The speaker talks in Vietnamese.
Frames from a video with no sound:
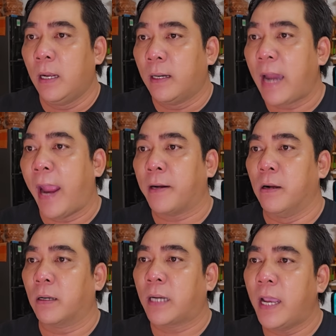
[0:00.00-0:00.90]
đang
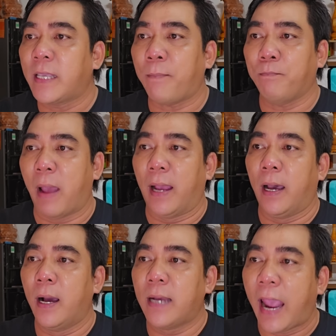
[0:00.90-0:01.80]
được thế chấp bằng
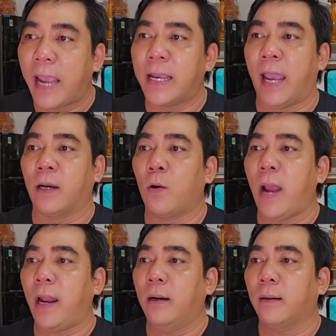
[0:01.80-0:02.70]
hơn 2.000 lô
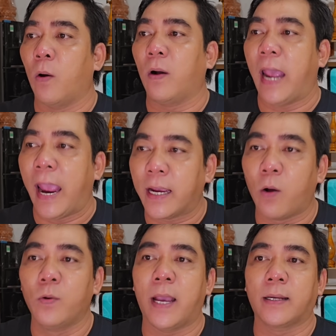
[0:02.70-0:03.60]
đất thuộc hai
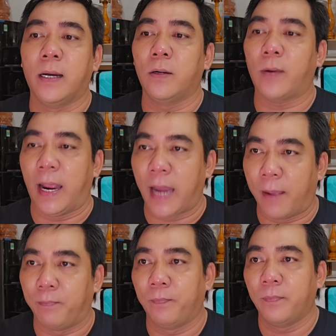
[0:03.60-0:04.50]
khu dân cư của Đại
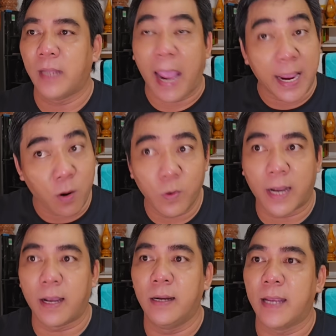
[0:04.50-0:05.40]
Nam hai khu
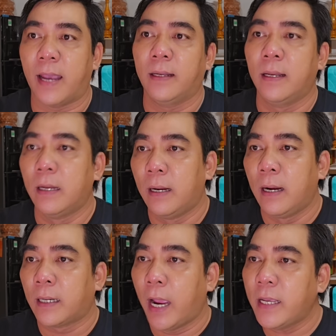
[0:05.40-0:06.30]
dân cư nha
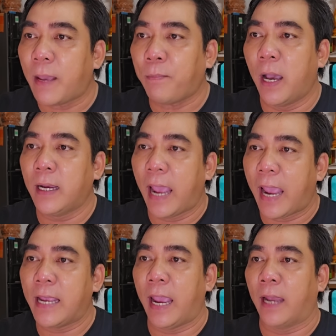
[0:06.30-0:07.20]
thế chấp hơn
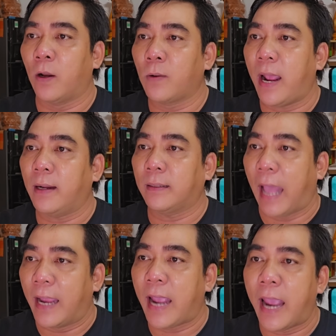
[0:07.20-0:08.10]
2.000 lô đất
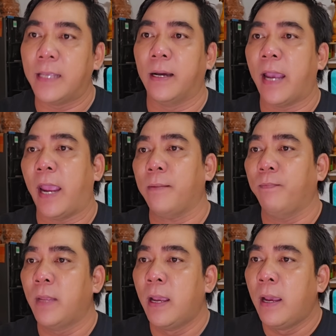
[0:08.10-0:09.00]
tại hai dự án
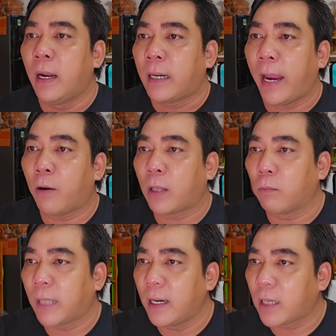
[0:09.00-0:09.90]
theo
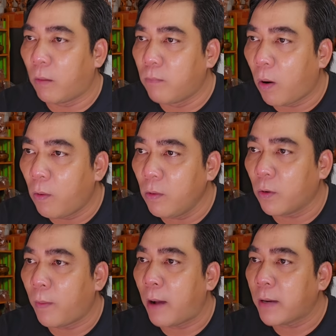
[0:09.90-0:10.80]
thông tin công bố
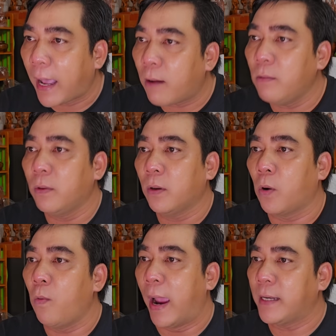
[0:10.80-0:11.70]
của báo cáo
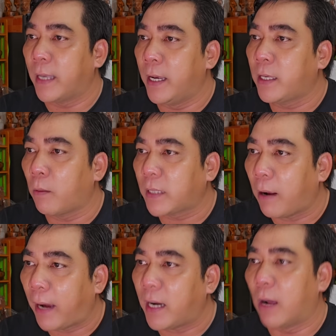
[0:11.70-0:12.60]
của quản trị trong
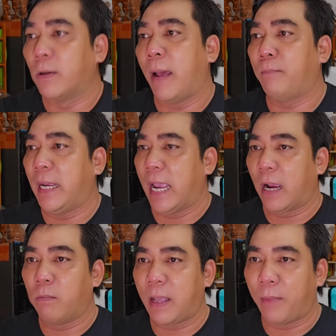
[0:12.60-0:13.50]
6 tháng đầu năm
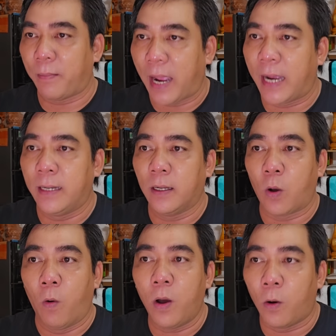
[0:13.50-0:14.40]
2022
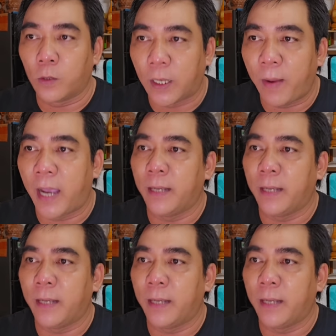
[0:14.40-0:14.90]
của OCB.